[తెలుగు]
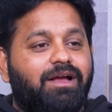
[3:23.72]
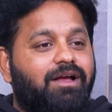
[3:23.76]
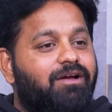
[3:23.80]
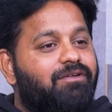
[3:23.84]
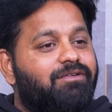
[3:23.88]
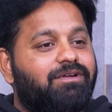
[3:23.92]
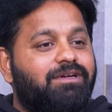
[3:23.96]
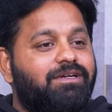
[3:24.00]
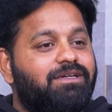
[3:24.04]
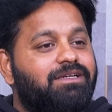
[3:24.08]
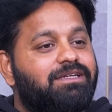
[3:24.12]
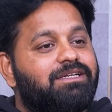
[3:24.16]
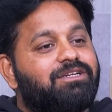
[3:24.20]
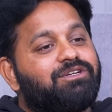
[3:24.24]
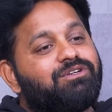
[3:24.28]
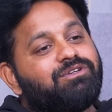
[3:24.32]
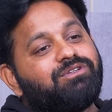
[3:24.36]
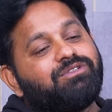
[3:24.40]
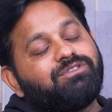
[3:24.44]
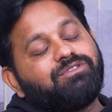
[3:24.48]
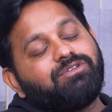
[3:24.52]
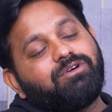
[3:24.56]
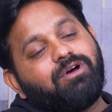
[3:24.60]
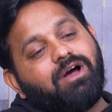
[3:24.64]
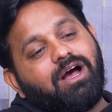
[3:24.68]
అవునా
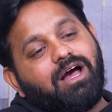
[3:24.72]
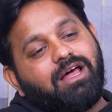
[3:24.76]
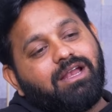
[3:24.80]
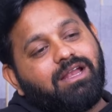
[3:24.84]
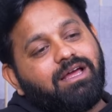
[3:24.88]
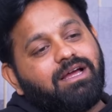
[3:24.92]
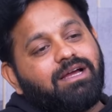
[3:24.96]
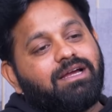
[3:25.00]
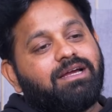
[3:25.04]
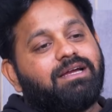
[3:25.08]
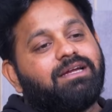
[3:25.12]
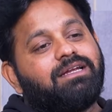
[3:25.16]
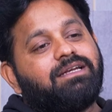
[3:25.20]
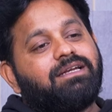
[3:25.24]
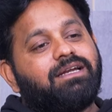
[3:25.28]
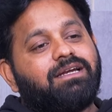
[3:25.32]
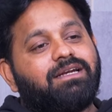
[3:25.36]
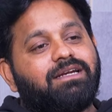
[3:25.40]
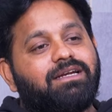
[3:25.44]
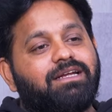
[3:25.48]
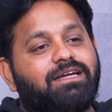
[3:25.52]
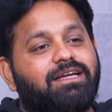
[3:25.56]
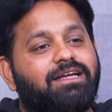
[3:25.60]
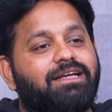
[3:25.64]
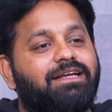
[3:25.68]
సో
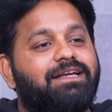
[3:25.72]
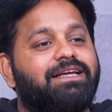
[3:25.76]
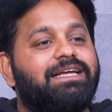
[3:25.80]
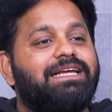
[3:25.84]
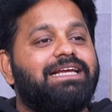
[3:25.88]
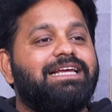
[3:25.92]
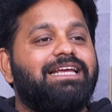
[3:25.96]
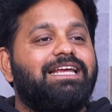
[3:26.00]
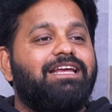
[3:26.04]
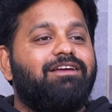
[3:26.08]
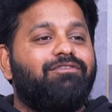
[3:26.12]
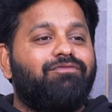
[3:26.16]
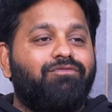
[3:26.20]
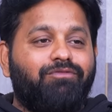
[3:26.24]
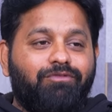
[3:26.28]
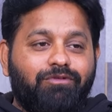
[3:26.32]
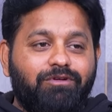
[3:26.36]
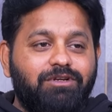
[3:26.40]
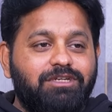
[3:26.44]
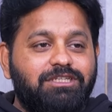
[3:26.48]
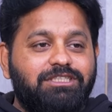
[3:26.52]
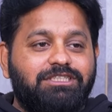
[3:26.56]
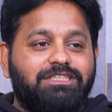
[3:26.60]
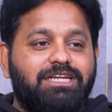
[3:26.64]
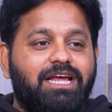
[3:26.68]
అలాగేంటంటే ఈ
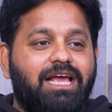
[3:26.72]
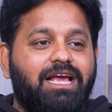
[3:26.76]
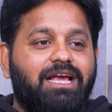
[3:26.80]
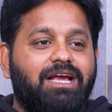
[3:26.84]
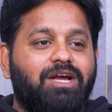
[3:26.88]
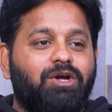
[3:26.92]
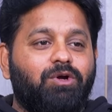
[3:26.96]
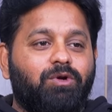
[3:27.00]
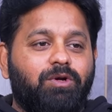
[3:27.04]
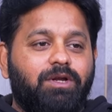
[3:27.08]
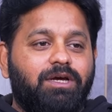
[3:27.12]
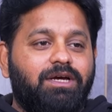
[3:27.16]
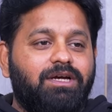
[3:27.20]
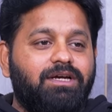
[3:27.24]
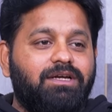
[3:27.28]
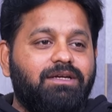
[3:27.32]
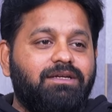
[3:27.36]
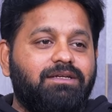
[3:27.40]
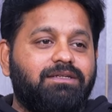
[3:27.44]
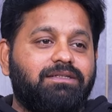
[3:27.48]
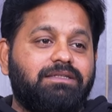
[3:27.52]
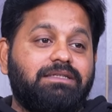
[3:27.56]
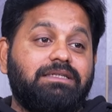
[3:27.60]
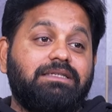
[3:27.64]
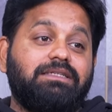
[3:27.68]
ఫుల్ స్టాక్ కూడా
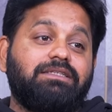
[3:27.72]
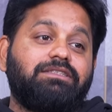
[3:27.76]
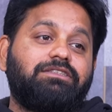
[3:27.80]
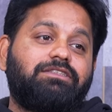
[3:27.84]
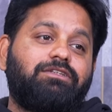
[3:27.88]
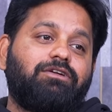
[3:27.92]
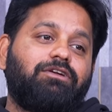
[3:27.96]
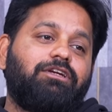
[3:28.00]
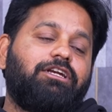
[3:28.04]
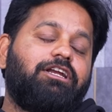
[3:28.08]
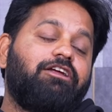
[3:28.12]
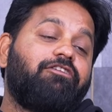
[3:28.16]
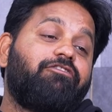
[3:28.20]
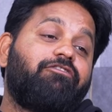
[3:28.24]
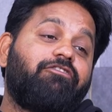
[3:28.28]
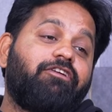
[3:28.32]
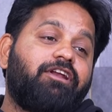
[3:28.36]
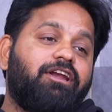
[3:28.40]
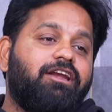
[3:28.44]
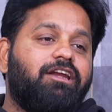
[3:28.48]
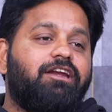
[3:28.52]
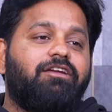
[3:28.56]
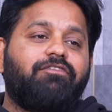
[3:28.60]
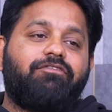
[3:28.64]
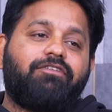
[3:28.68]
సో
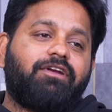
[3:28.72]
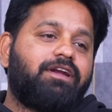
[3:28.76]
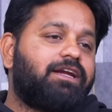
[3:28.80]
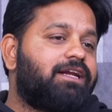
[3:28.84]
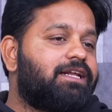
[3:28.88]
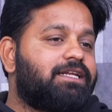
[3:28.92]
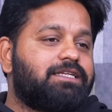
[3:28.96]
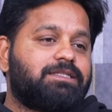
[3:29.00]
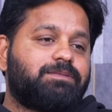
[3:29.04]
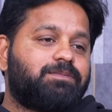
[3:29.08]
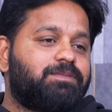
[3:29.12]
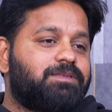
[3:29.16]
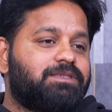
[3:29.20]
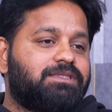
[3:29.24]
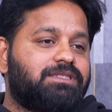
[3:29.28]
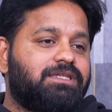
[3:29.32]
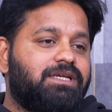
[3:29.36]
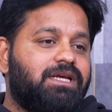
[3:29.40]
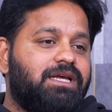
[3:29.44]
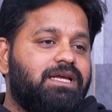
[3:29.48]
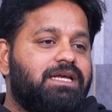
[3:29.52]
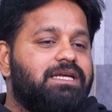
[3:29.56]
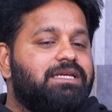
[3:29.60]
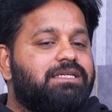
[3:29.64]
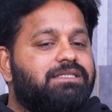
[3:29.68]
డిఫరెంట్ డిఫరెంట్ రెసిపీస్
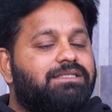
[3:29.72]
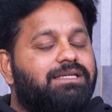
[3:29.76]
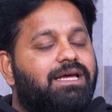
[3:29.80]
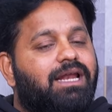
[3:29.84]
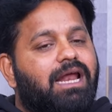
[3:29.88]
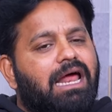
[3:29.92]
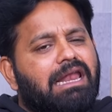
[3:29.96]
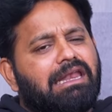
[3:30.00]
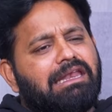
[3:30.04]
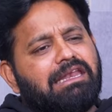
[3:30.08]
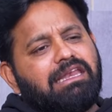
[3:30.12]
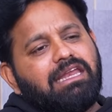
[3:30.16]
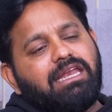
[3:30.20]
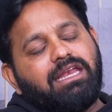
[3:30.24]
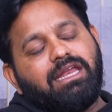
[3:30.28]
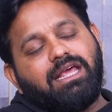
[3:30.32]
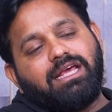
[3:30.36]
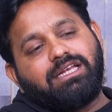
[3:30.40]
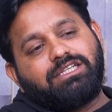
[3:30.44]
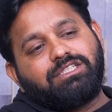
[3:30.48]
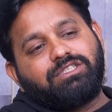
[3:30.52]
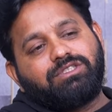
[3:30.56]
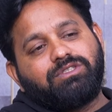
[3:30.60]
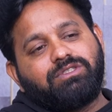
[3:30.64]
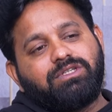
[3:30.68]
సార్ అన్నీ
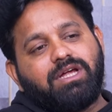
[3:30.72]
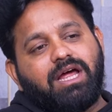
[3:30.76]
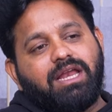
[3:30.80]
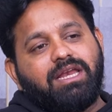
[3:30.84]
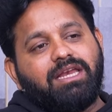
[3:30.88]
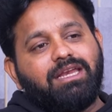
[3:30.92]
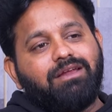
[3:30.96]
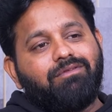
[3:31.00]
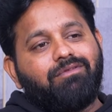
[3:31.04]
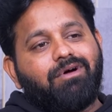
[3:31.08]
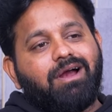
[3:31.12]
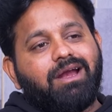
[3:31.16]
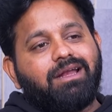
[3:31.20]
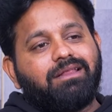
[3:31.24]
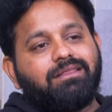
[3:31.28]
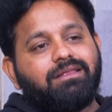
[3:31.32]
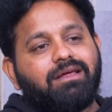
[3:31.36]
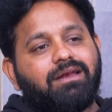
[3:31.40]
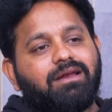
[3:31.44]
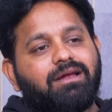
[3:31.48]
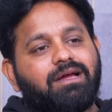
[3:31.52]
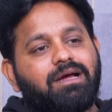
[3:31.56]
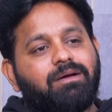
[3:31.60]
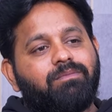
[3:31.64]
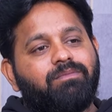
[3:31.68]
నేర్చుకుంటే అన్నీ
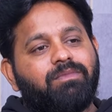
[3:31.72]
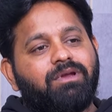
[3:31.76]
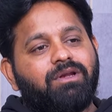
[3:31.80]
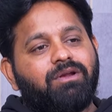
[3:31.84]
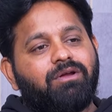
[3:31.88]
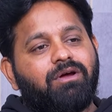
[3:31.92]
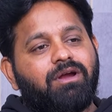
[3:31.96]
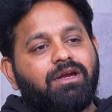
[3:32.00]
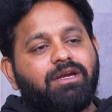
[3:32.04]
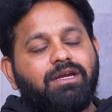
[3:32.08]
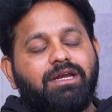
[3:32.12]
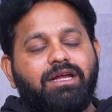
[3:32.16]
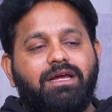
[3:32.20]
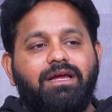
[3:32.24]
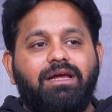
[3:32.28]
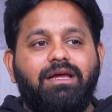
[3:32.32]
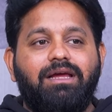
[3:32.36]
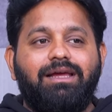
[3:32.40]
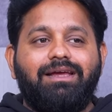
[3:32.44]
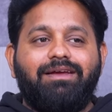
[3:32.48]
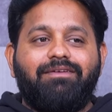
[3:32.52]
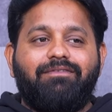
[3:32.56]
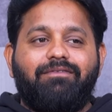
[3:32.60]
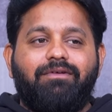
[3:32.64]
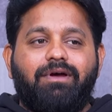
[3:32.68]
వాడతారా కంపెనీలో అంటే
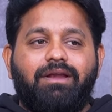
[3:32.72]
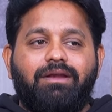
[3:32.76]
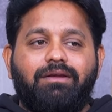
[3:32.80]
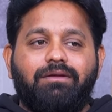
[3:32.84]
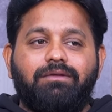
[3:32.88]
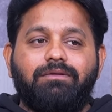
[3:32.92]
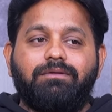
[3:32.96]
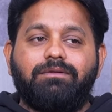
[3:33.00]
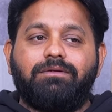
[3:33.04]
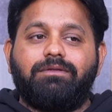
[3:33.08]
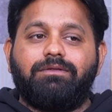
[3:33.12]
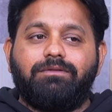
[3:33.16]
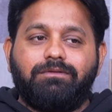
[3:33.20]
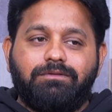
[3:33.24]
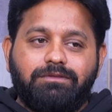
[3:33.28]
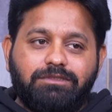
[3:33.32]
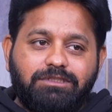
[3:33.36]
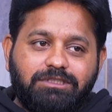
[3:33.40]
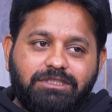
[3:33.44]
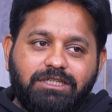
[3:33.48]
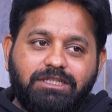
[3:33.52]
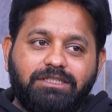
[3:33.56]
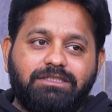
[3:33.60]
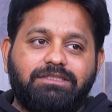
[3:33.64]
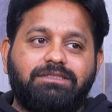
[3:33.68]
వాళ్ళు యూజ్
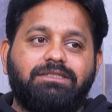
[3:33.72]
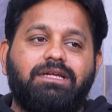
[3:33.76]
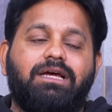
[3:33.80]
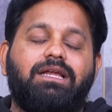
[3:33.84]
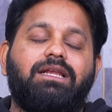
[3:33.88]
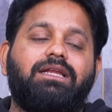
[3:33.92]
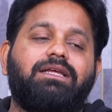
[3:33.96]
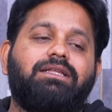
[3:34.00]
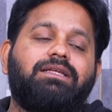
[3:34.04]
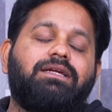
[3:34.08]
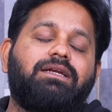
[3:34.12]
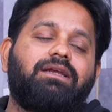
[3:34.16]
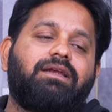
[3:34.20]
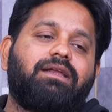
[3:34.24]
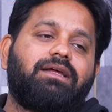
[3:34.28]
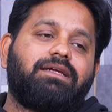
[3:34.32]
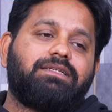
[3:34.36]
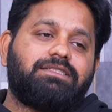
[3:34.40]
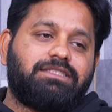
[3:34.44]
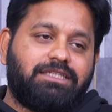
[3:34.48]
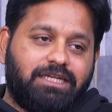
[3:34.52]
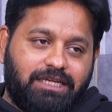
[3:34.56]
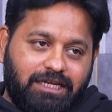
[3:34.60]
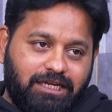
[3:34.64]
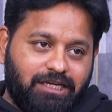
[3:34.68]
చేసినా లేదంటే
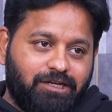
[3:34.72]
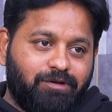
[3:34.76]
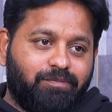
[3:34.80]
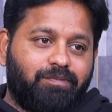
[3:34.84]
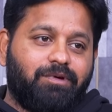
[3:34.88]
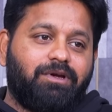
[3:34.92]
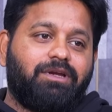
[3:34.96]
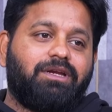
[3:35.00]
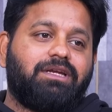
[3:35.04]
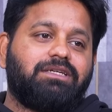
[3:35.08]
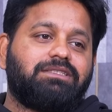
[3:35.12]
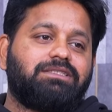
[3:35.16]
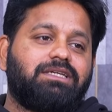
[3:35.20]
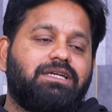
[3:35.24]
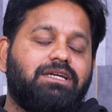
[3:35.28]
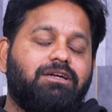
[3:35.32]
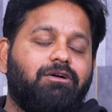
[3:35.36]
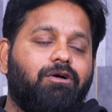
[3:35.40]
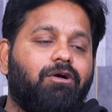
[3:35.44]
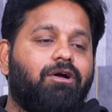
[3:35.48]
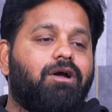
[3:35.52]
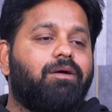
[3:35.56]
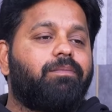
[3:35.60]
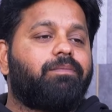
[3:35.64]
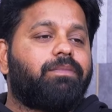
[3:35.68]
చేయకపోయినా సరే
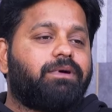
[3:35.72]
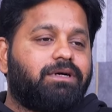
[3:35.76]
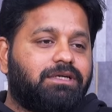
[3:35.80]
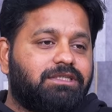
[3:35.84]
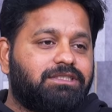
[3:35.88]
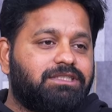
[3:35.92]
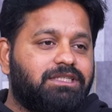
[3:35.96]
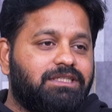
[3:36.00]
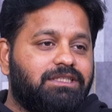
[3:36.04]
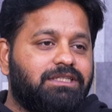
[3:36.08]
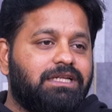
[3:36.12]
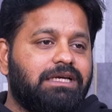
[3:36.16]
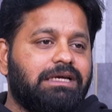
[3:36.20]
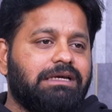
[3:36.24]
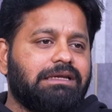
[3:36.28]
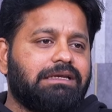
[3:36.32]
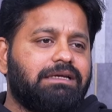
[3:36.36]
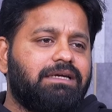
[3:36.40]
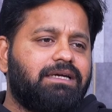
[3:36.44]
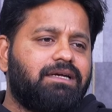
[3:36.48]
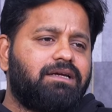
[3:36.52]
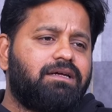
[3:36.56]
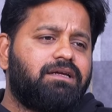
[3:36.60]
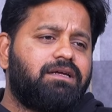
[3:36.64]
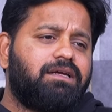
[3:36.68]
ఒక పర్సన్ దగ్గర
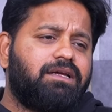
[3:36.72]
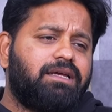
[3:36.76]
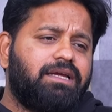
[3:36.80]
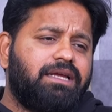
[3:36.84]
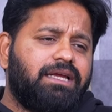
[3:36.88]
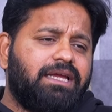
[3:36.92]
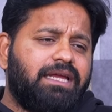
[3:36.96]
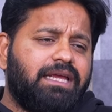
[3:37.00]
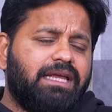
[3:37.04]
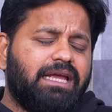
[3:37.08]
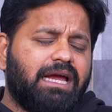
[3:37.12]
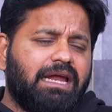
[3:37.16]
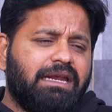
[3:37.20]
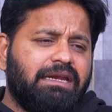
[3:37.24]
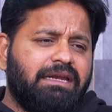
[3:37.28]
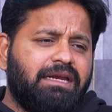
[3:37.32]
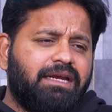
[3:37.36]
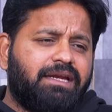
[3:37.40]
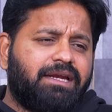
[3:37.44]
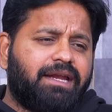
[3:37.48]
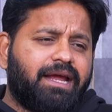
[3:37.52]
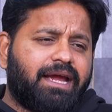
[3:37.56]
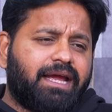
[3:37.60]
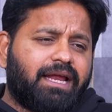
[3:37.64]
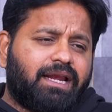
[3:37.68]
ఈ అన్ని
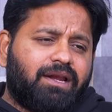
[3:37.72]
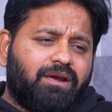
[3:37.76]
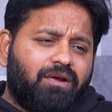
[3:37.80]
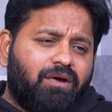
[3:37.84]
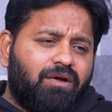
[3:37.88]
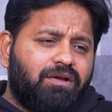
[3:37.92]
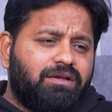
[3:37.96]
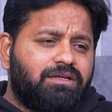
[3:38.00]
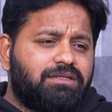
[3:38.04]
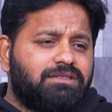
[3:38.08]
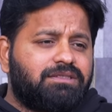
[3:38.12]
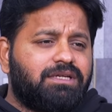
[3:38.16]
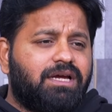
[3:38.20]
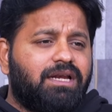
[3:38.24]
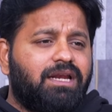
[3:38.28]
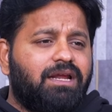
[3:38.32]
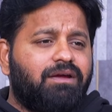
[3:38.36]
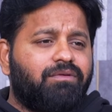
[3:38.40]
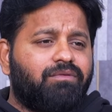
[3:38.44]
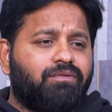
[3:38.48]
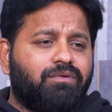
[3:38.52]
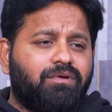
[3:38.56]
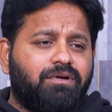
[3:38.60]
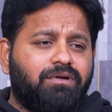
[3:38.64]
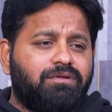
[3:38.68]
టెక్నాలజీస్
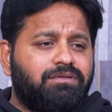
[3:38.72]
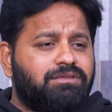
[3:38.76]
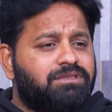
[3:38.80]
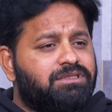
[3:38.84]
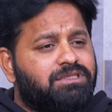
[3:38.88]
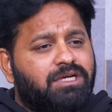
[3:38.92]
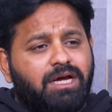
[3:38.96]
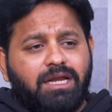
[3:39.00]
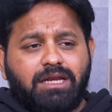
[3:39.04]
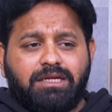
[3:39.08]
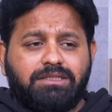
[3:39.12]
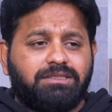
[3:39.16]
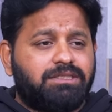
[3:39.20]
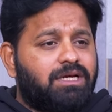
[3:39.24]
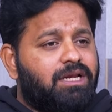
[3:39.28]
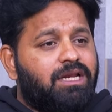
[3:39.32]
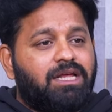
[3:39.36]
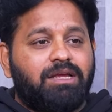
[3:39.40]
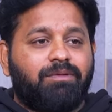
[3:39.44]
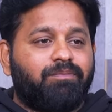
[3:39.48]
అనేవి ఉండడం చాలా చాలా